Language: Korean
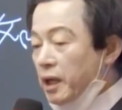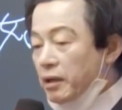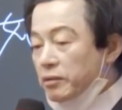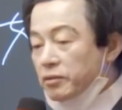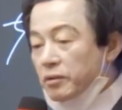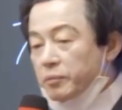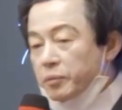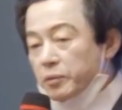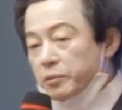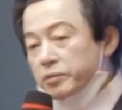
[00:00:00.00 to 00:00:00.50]

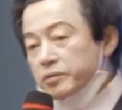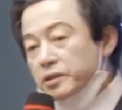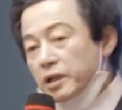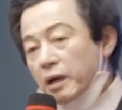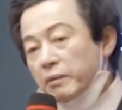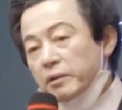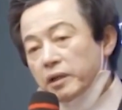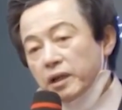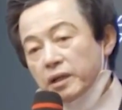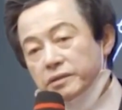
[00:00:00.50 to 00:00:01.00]
하도
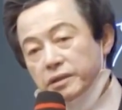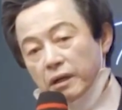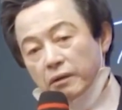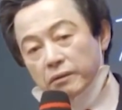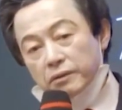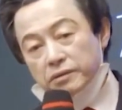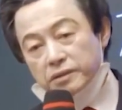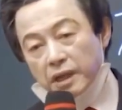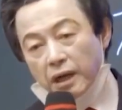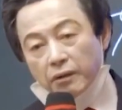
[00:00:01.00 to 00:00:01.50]
부부싸움을
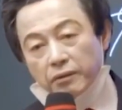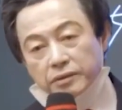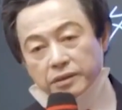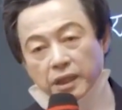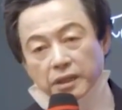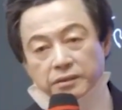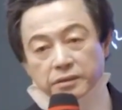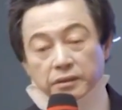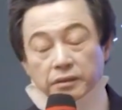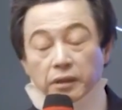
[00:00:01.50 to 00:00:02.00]
해갖
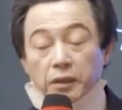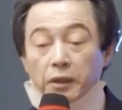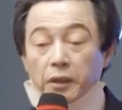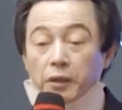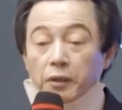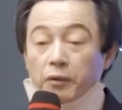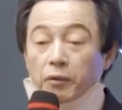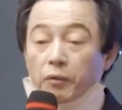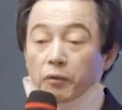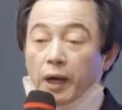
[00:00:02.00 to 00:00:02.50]
싸워서
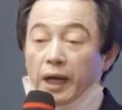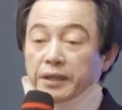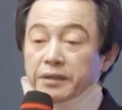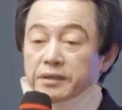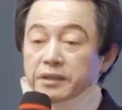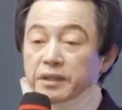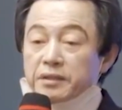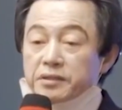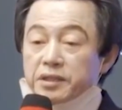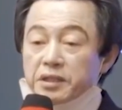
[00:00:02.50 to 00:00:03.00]

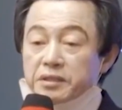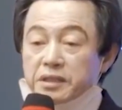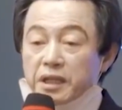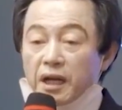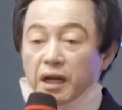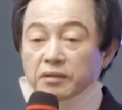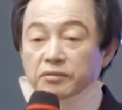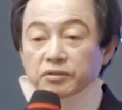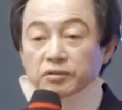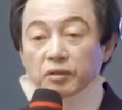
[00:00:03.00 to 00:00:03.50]
완전 천사
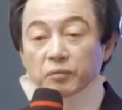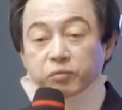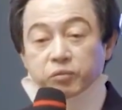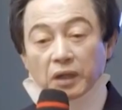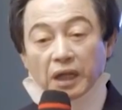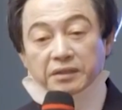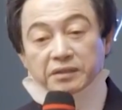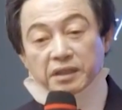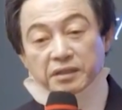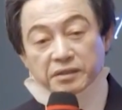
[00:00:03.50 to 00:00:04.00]
안 주고
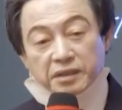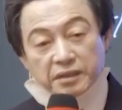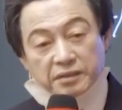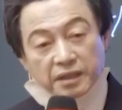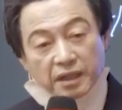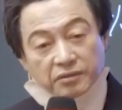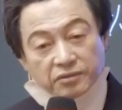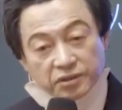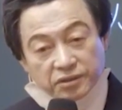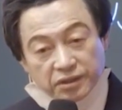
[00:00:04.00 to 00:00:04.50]
불완전
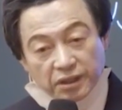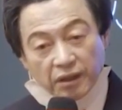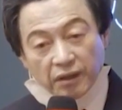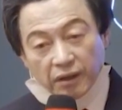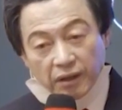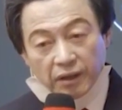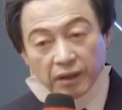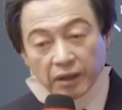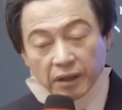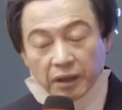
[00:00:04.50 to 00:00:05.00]
천사
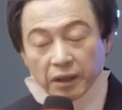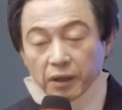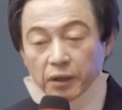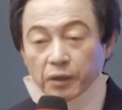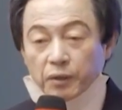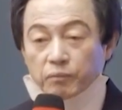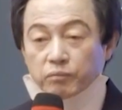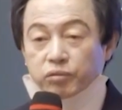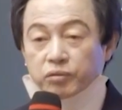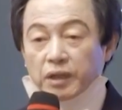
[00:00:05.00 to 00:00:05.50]
주죠?
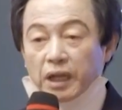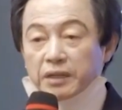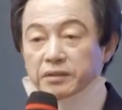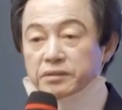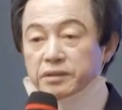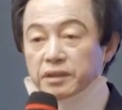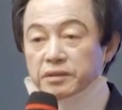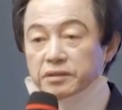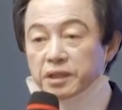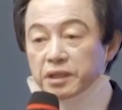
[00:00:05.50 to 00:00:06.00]

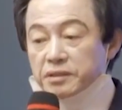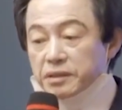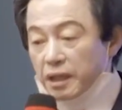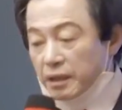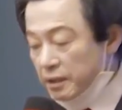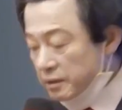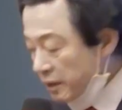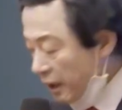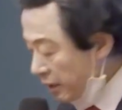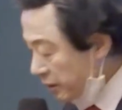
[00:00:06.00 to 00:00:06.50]
불완전
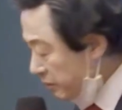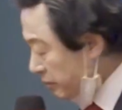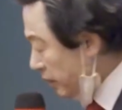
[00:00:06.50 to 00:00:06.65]
천사를 다른